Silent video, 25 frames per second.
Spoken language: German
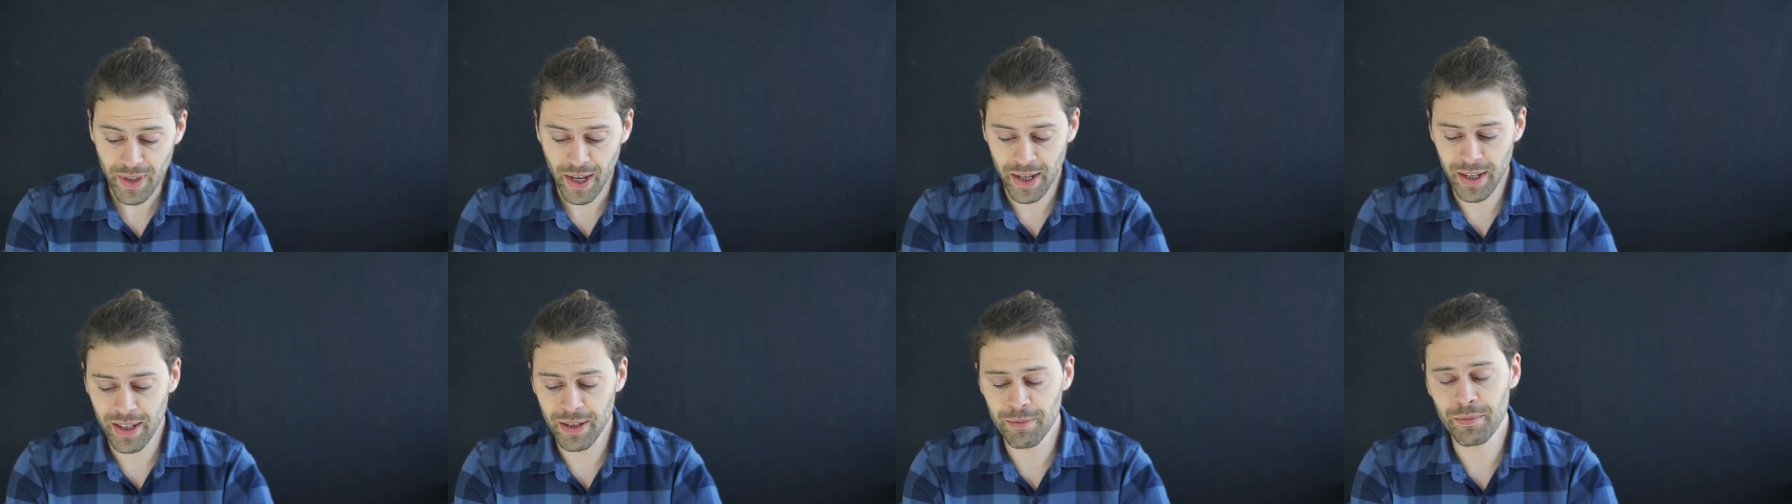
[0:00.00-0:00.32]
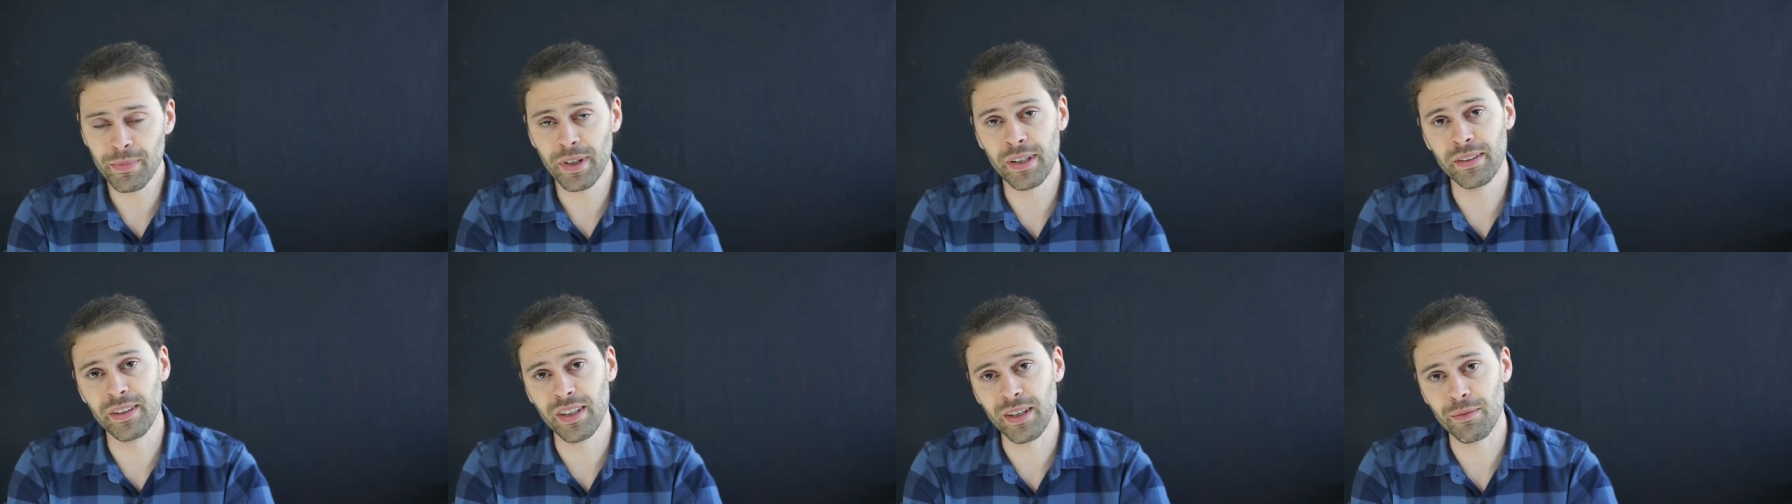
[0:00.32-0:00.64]

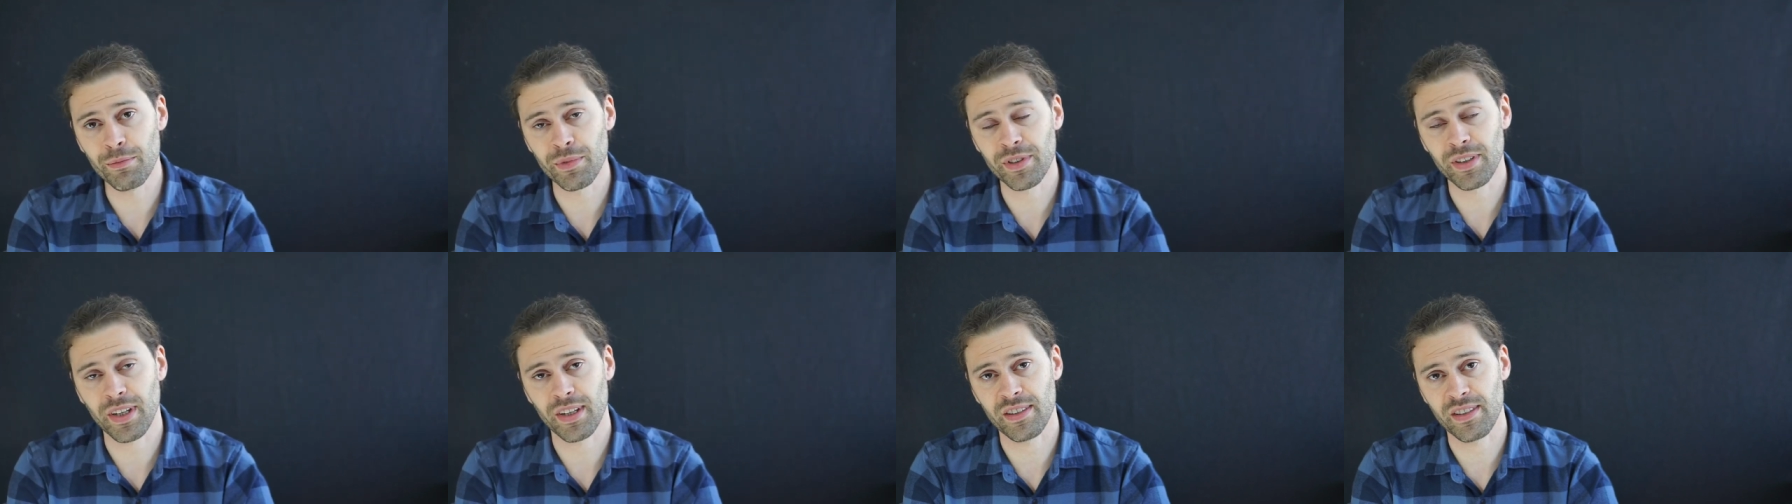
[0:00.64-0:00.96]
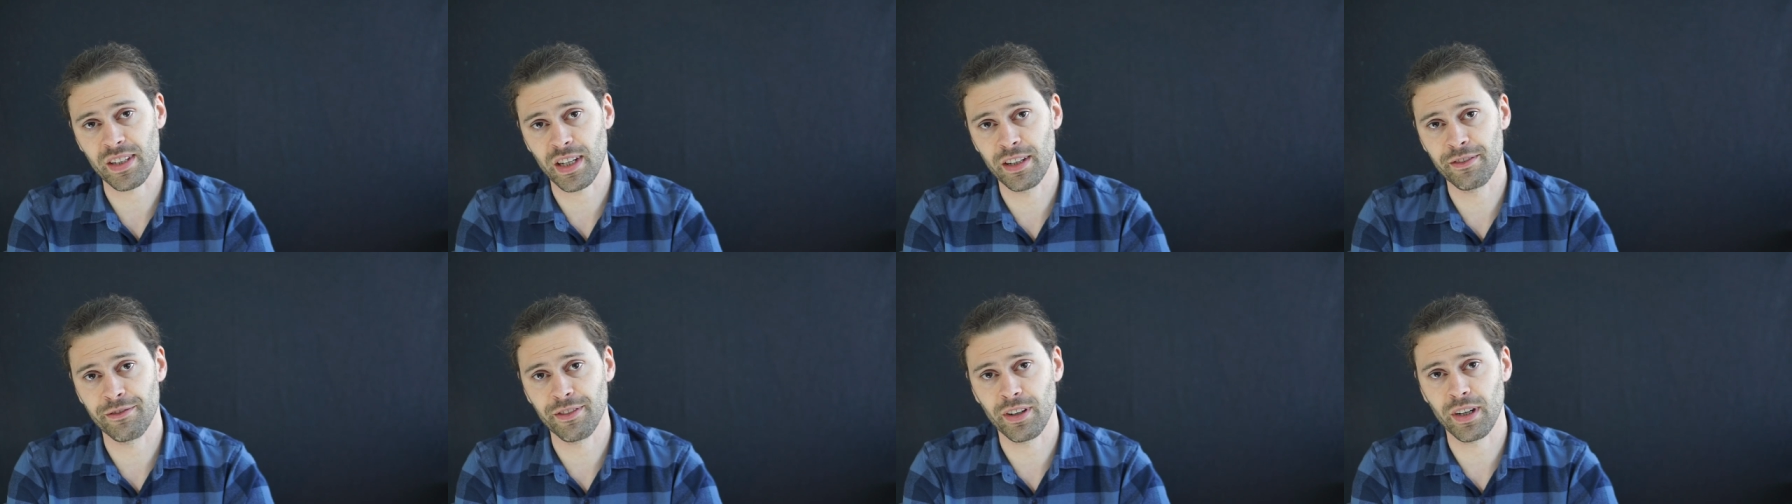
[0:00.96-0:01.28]
ähm, in dem es
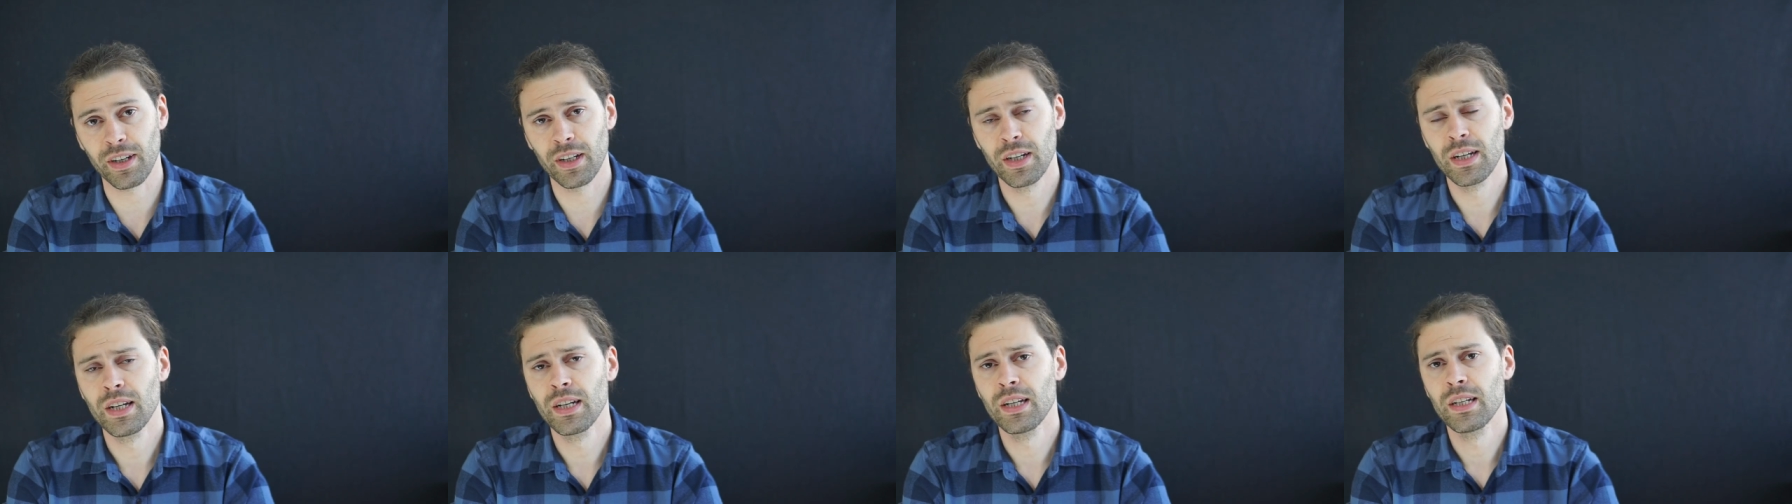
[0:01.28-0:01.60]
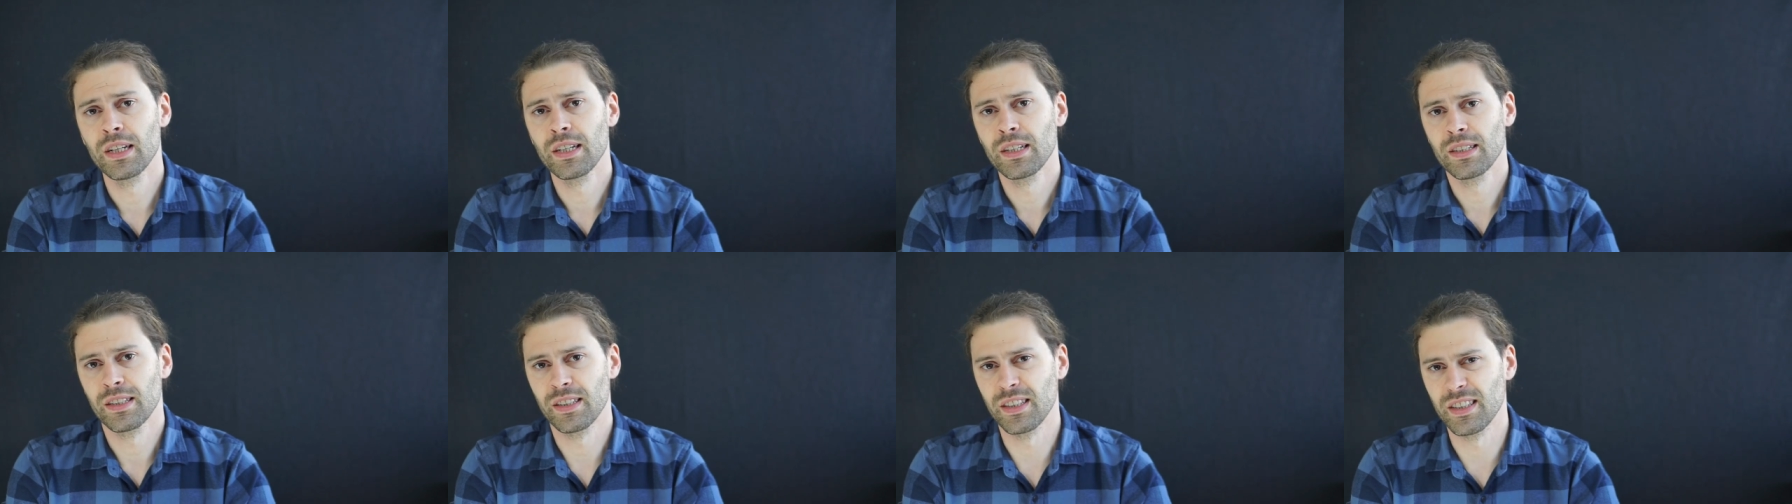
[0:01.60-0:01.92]
ganz einfach,
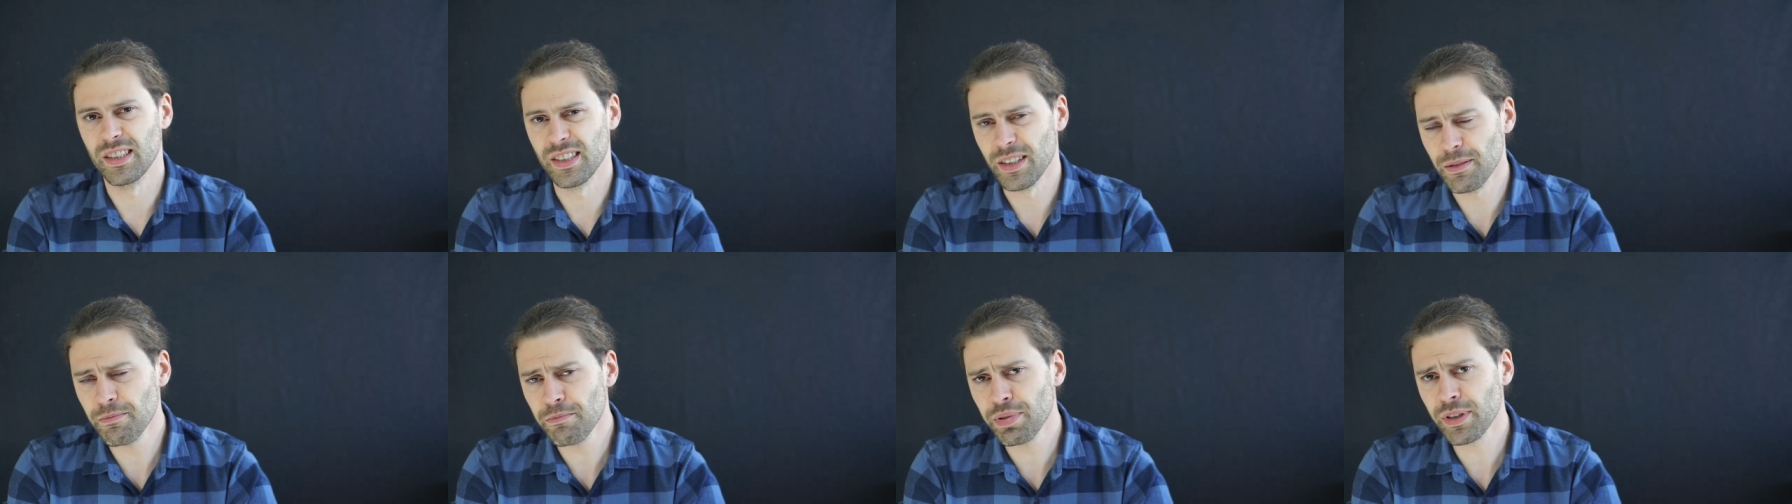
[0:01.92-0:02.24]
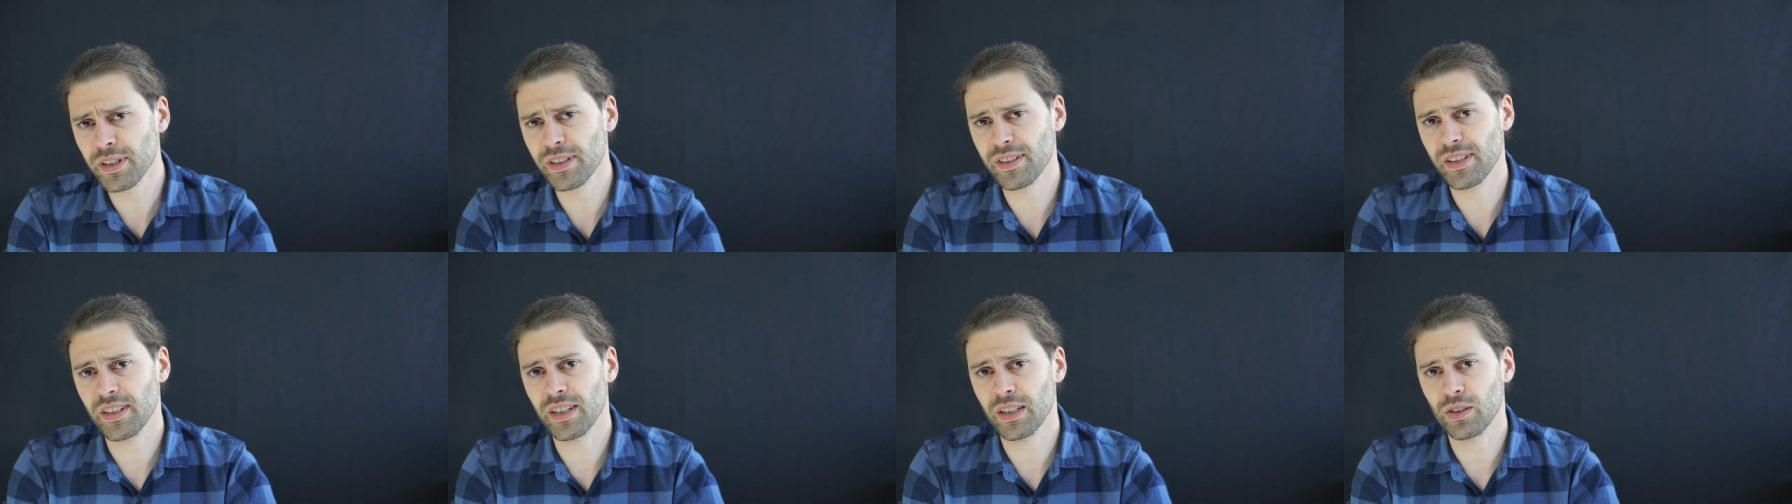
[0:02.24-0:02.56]

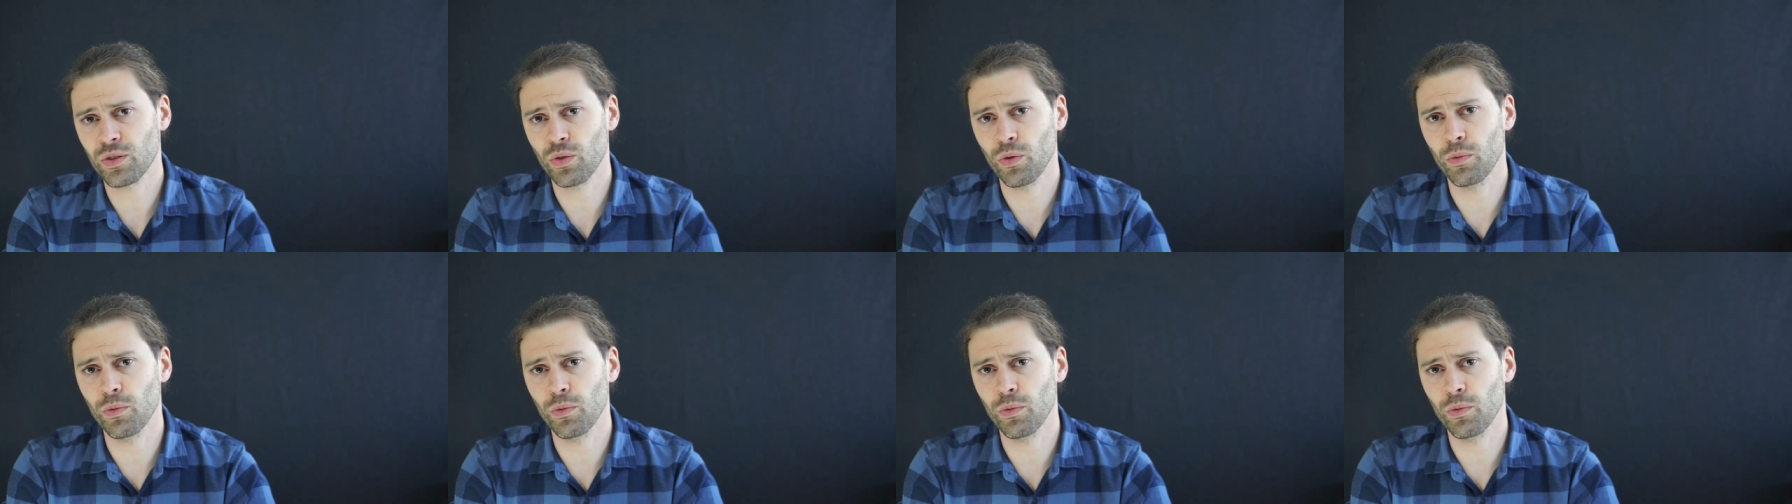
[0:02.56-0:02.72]
simpel gesagt,